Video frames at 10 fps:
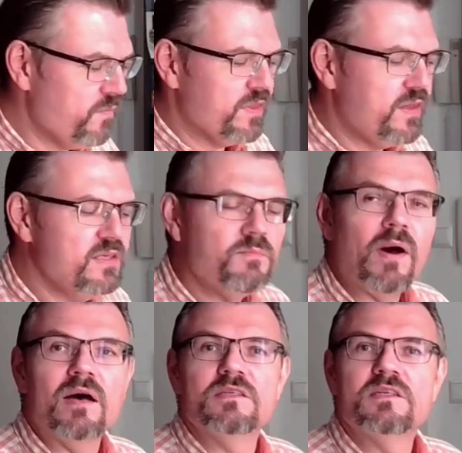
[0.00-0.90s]
Diese
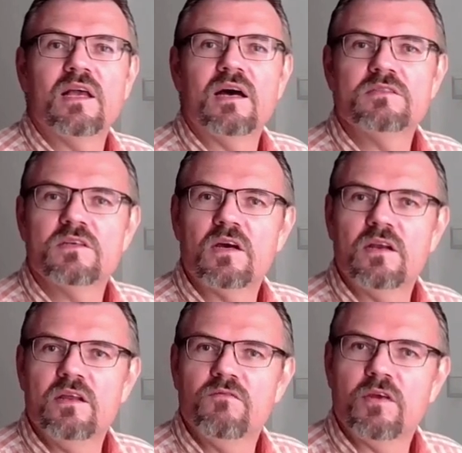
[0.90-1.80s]
Basisklasse kann
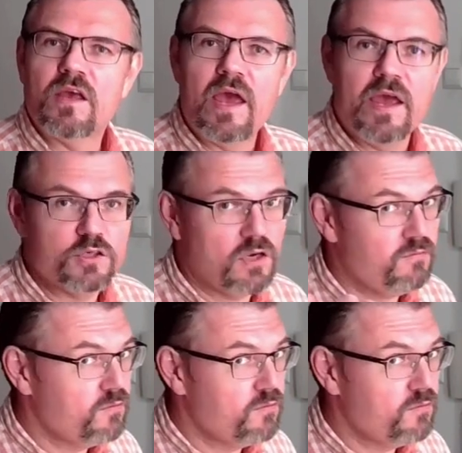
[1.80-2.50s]
irgendwelche Eigenschaften